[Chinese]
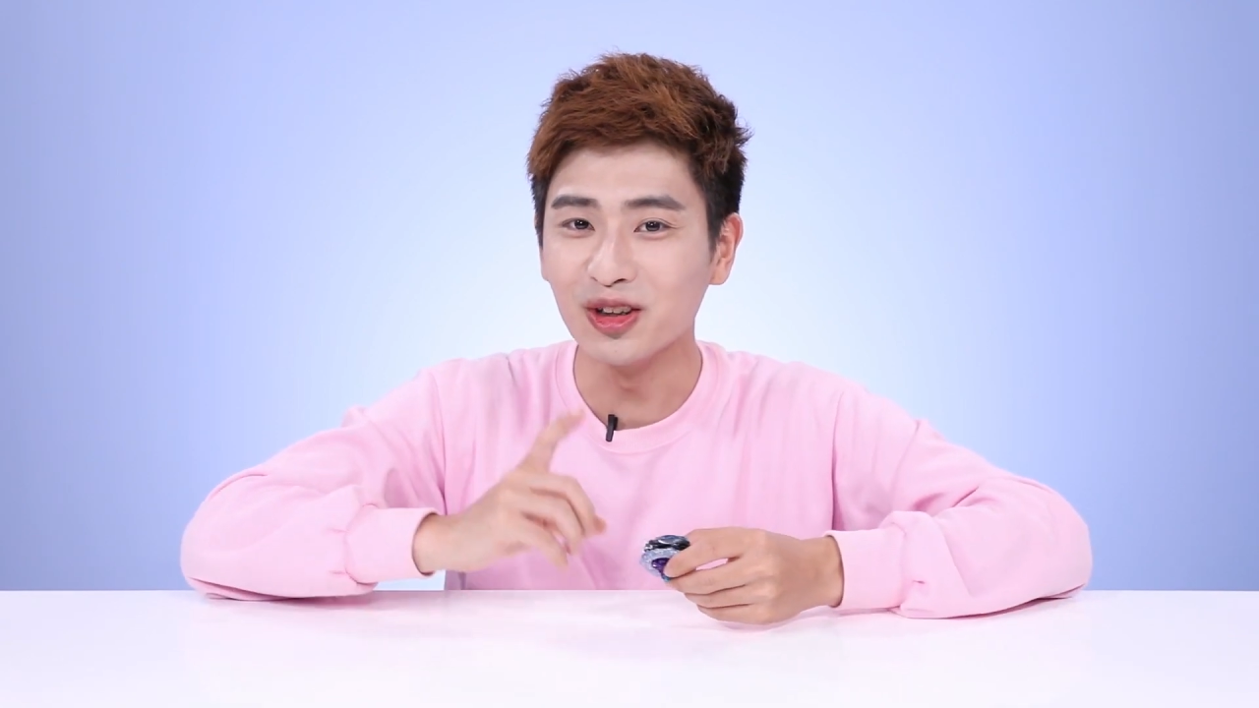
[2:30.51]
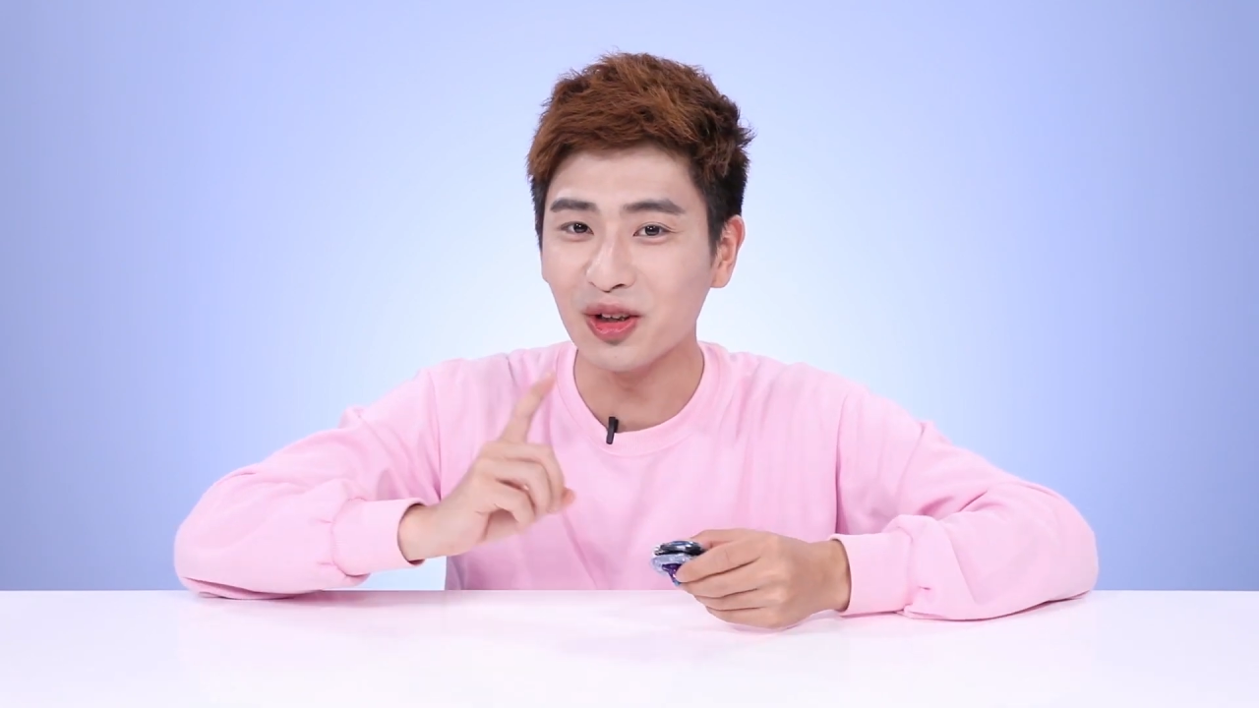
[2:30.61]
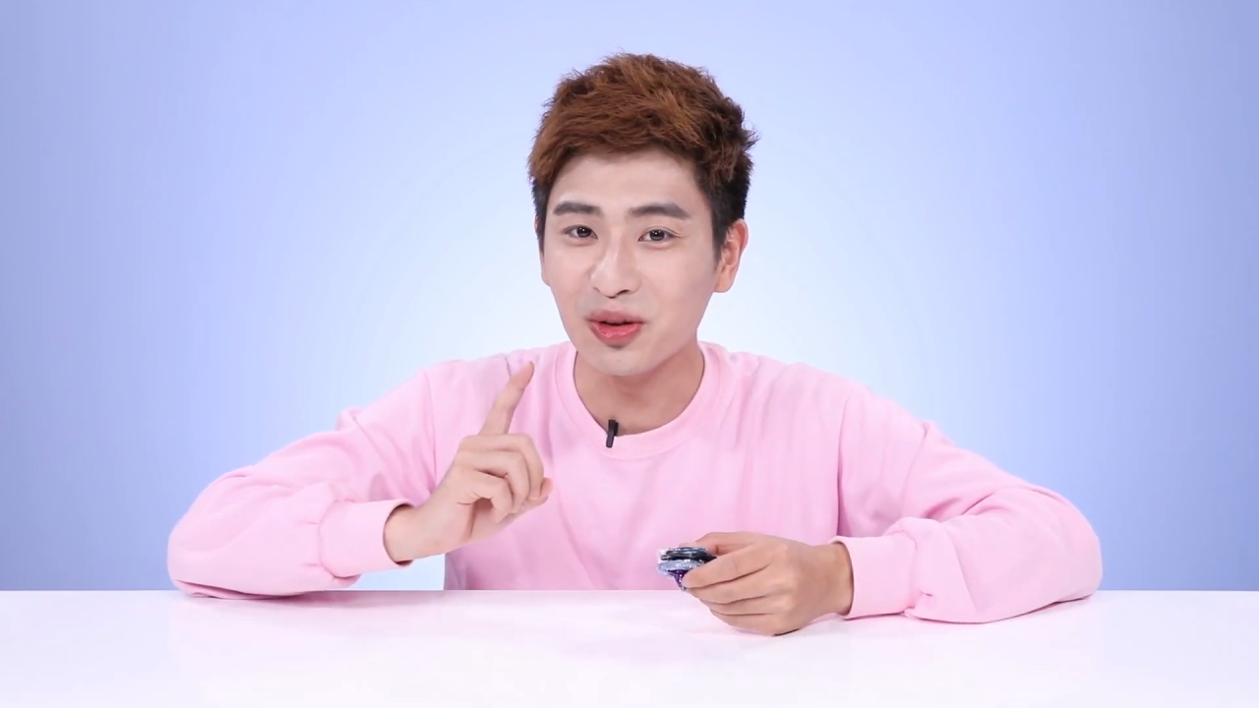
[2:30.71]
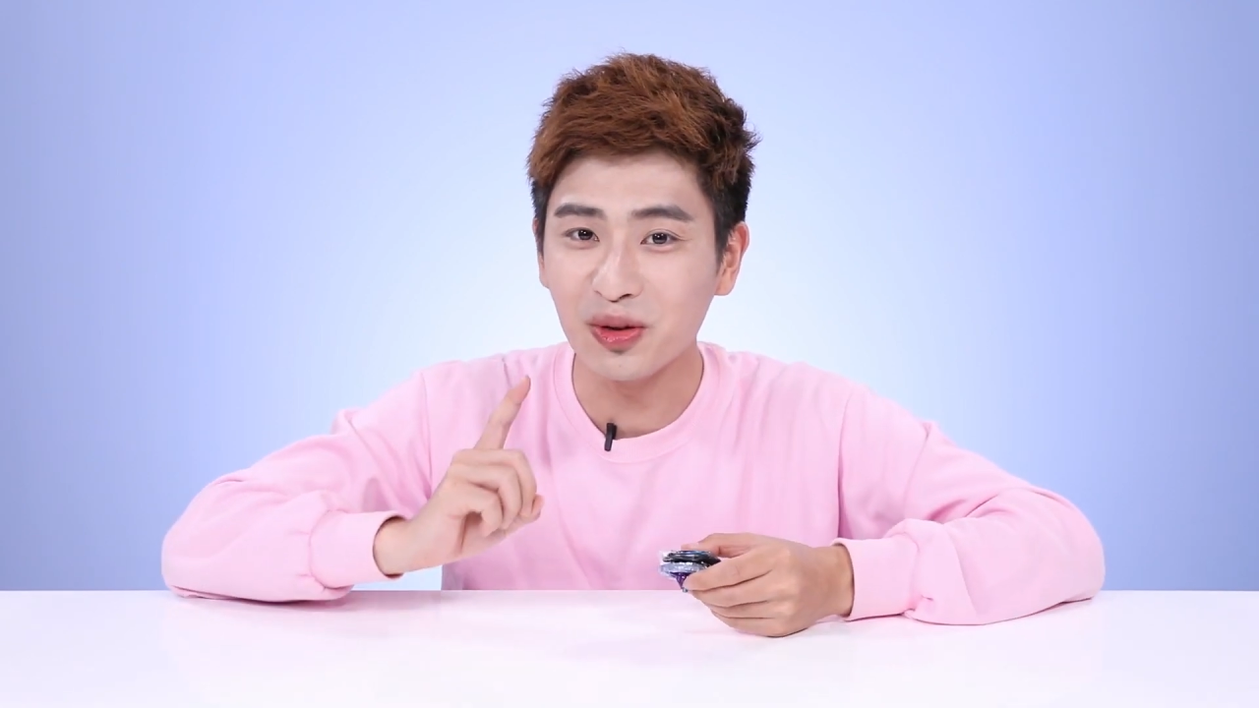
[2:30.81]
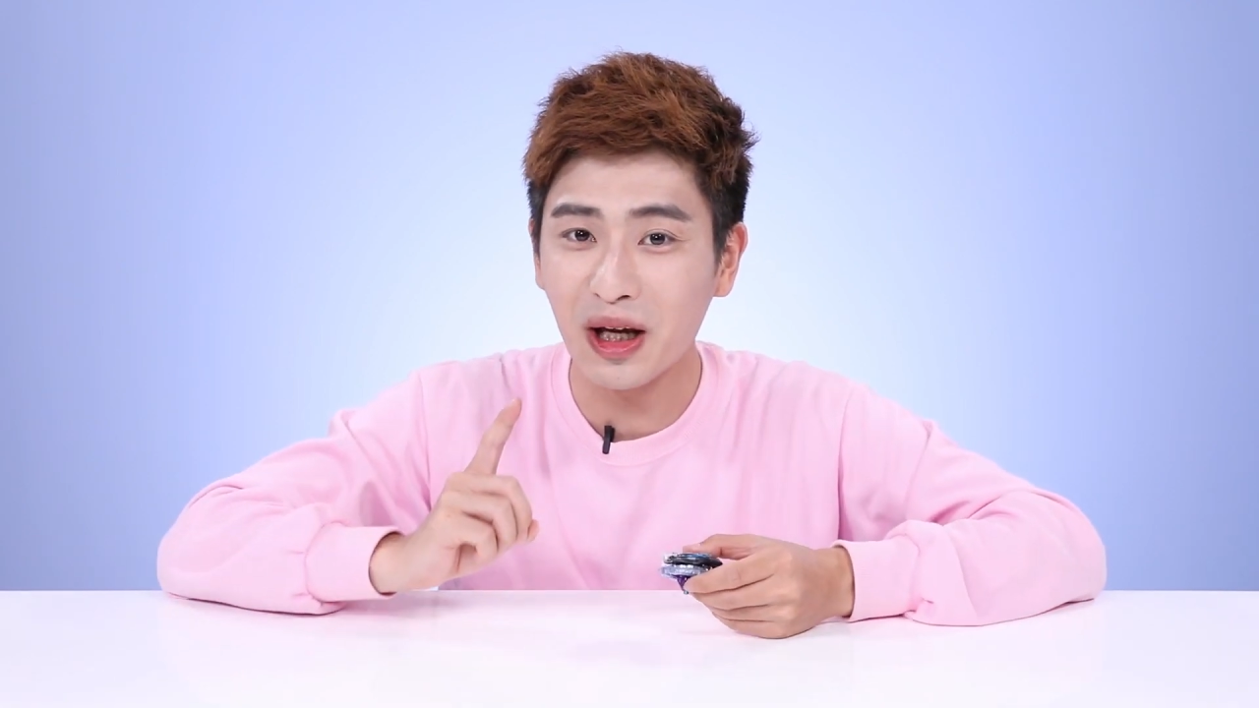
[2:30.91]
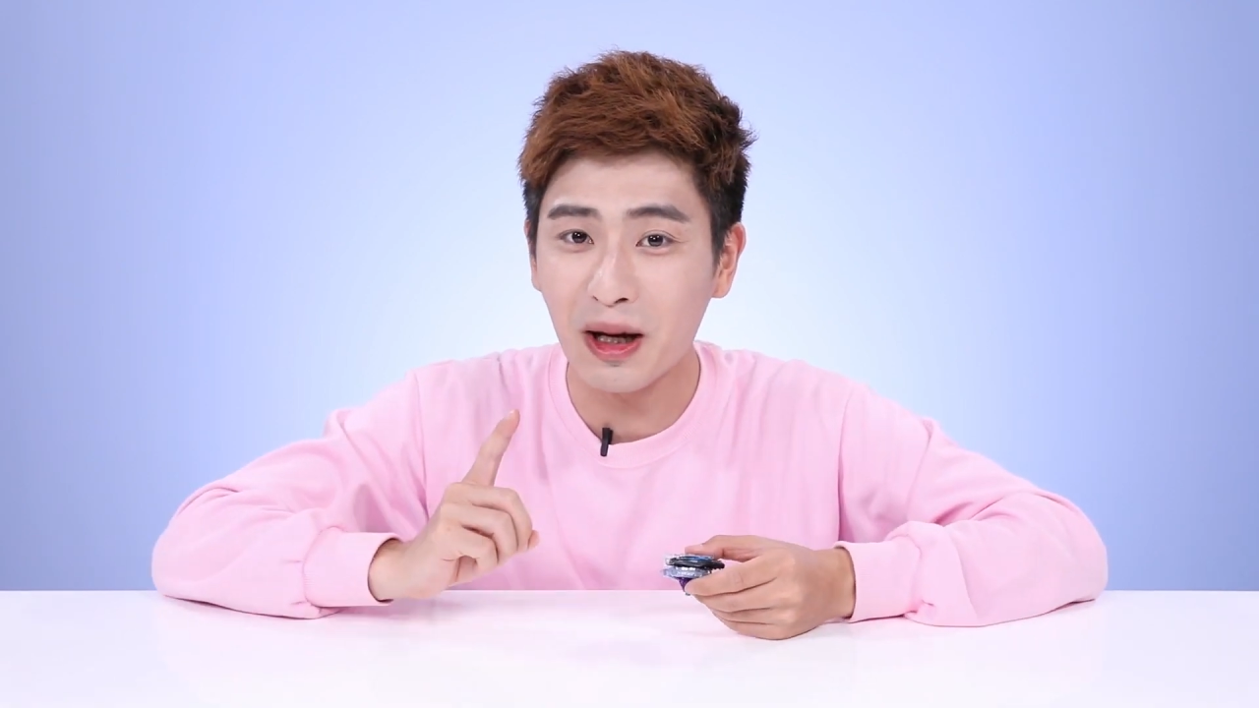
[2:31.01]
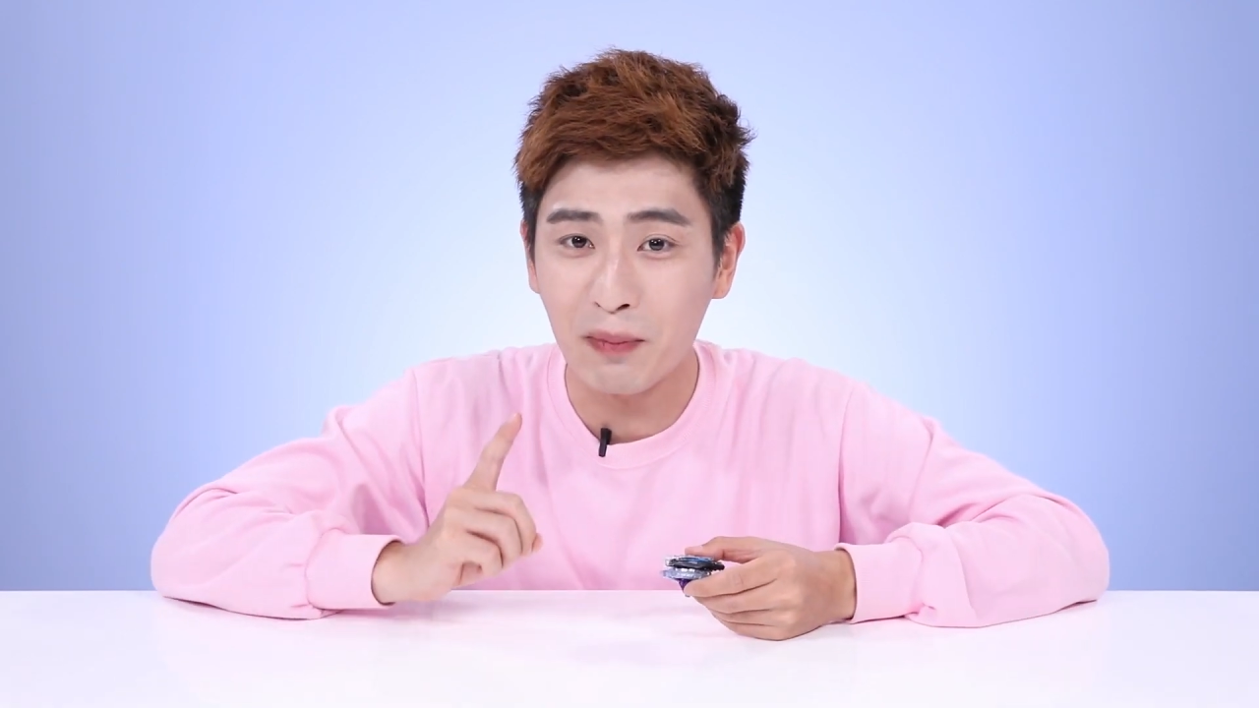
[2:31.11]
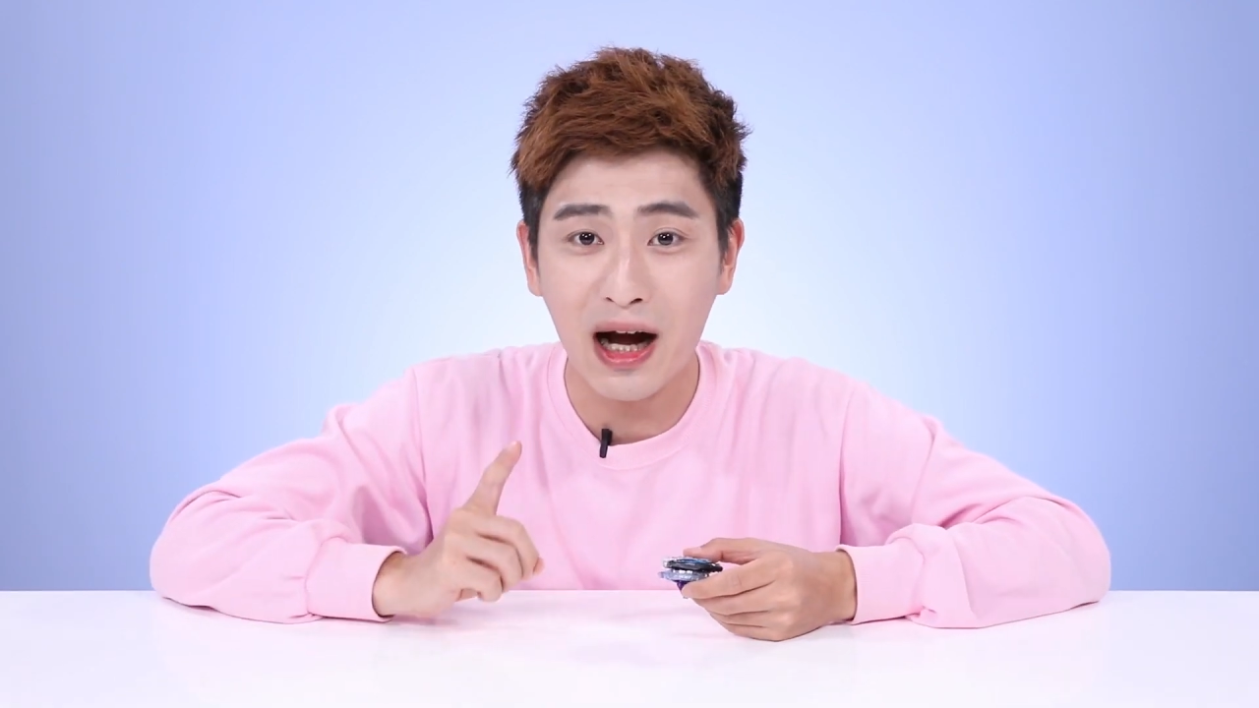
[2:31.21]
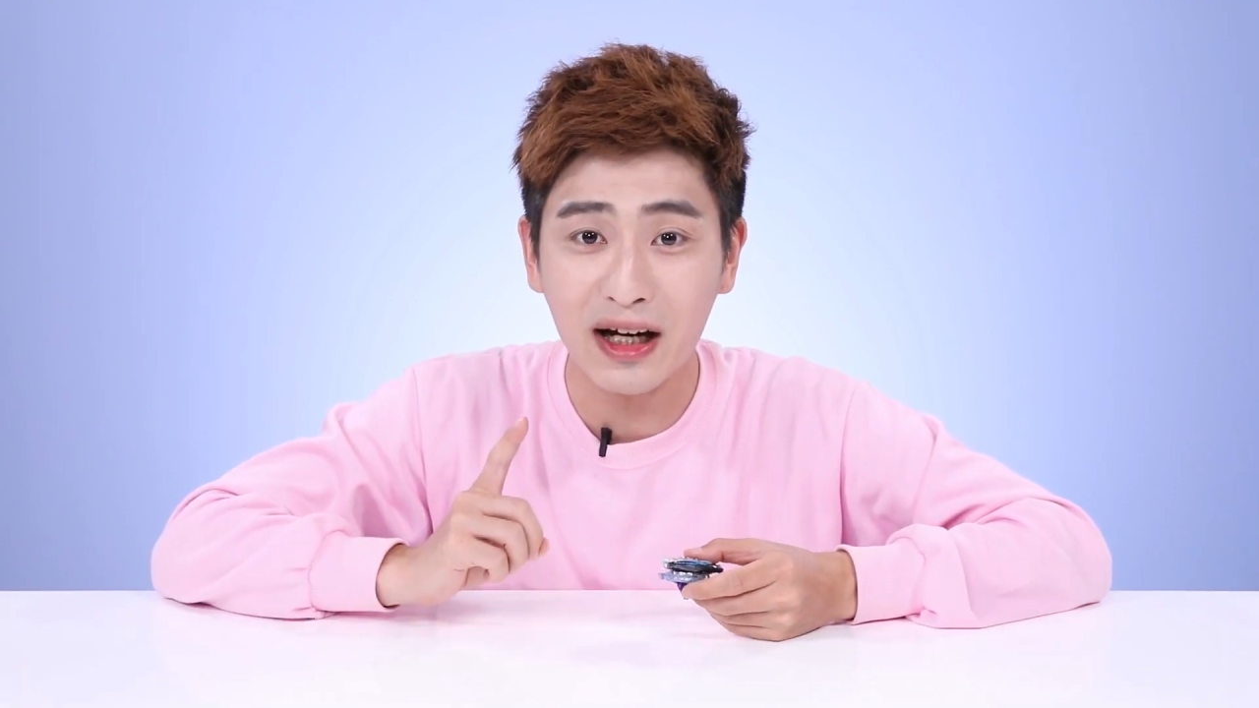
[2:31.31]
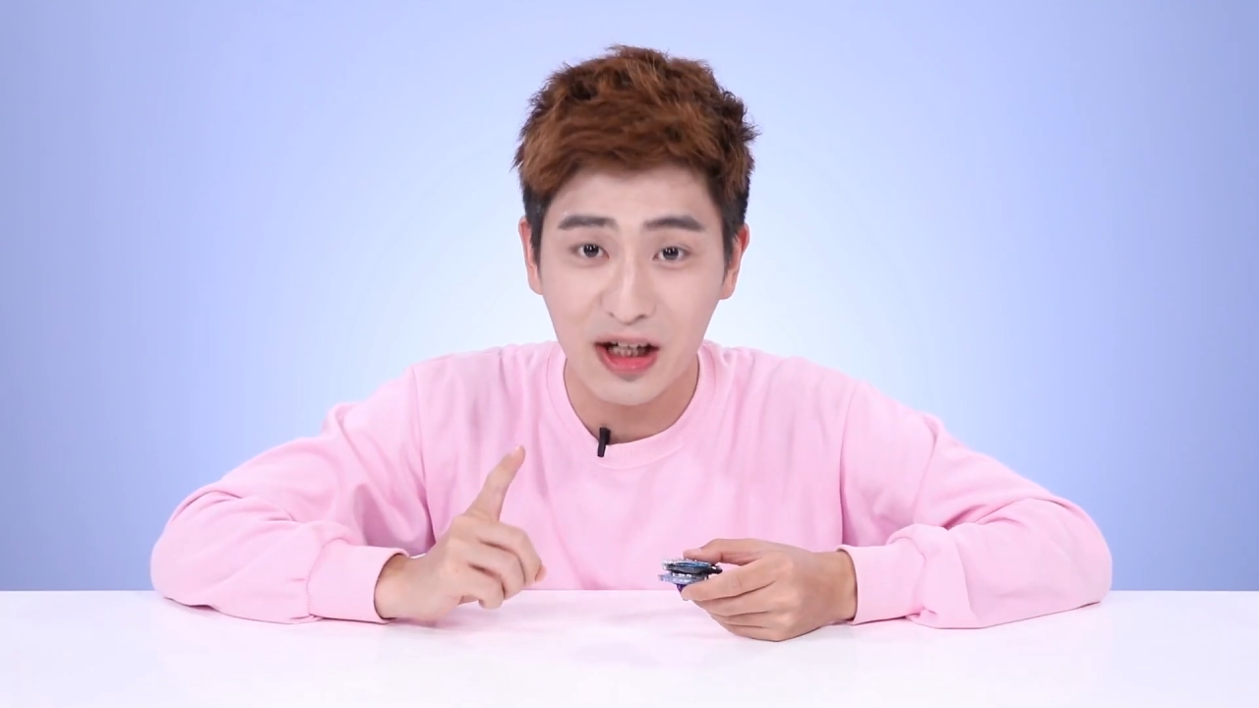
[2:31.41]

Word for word: 一会儿会拿陀